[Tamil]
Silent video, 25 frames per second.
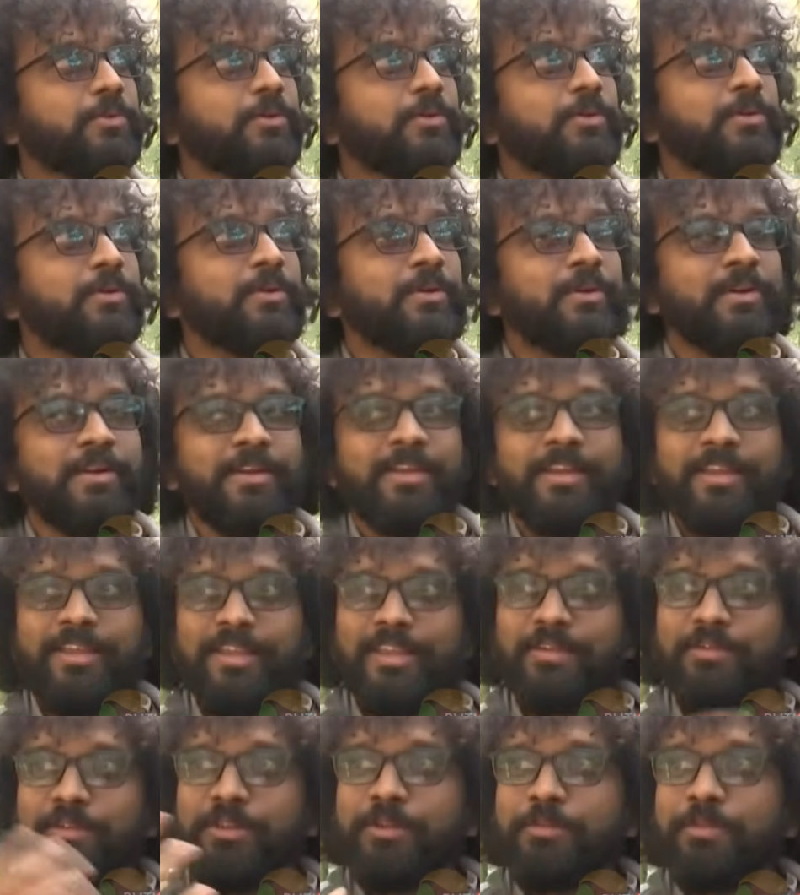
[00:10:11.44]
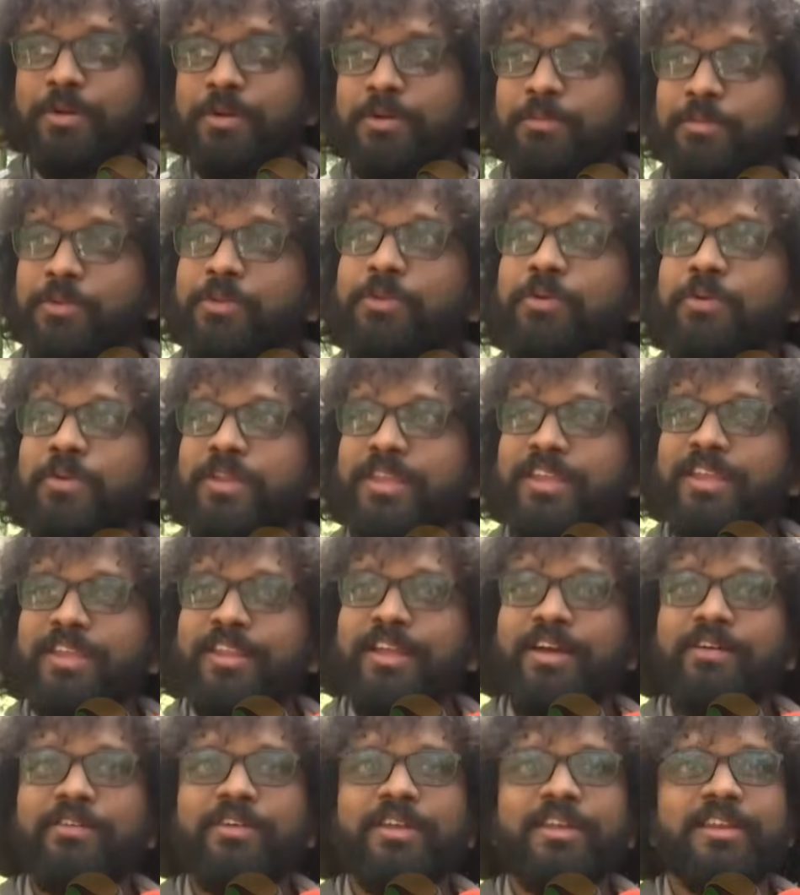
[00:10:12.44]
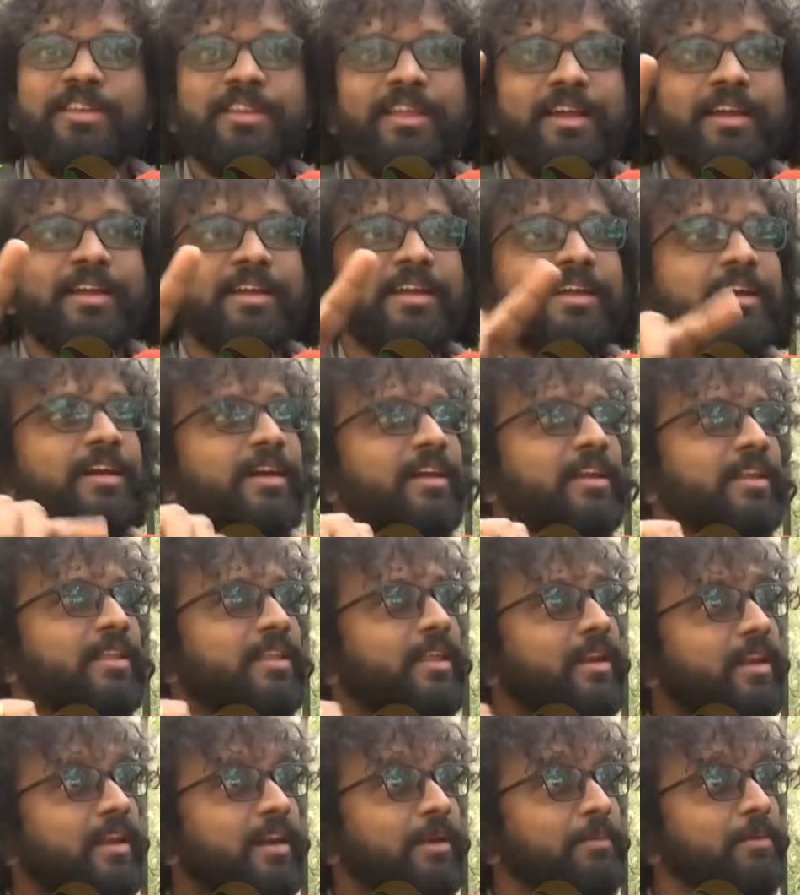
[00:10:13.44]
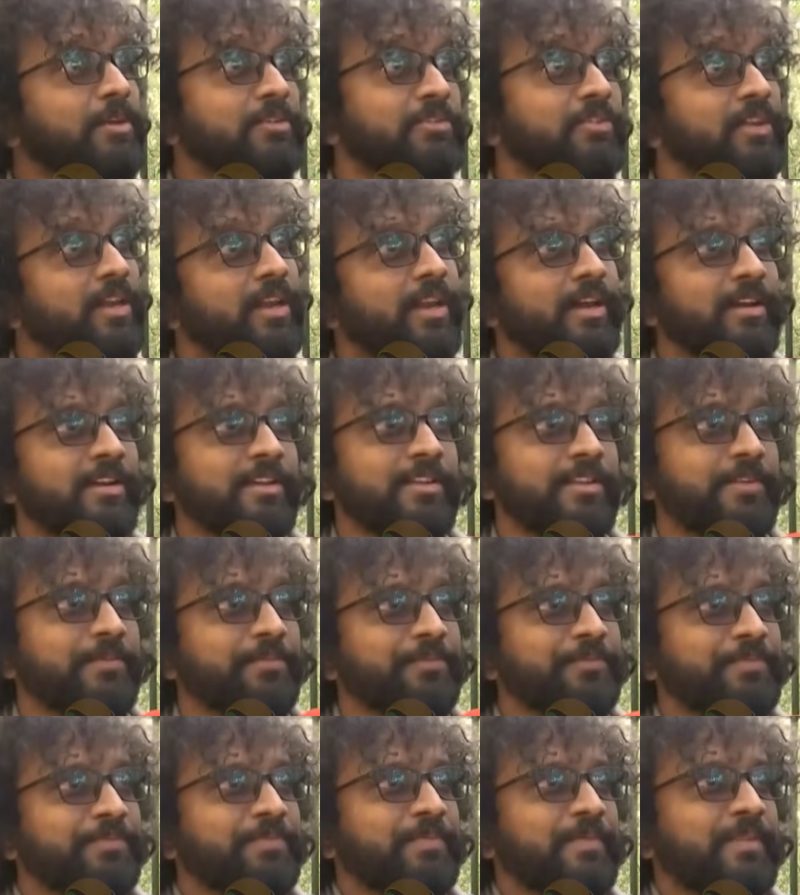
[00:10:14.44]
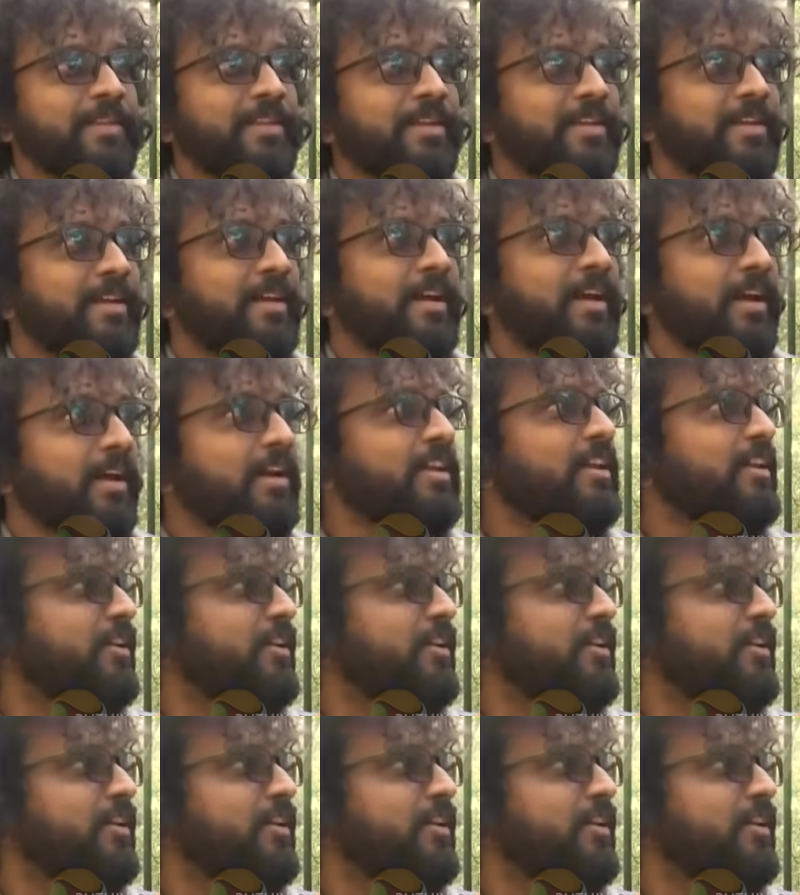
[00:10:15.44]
ஸோ இங்கே வந்து பார்க்கும்போது இங்கே தான் அவங்க இருந்தாங்கங்கிறதெல்லாம் நமக்கு ஃபீல் ஆகுது ஆனால்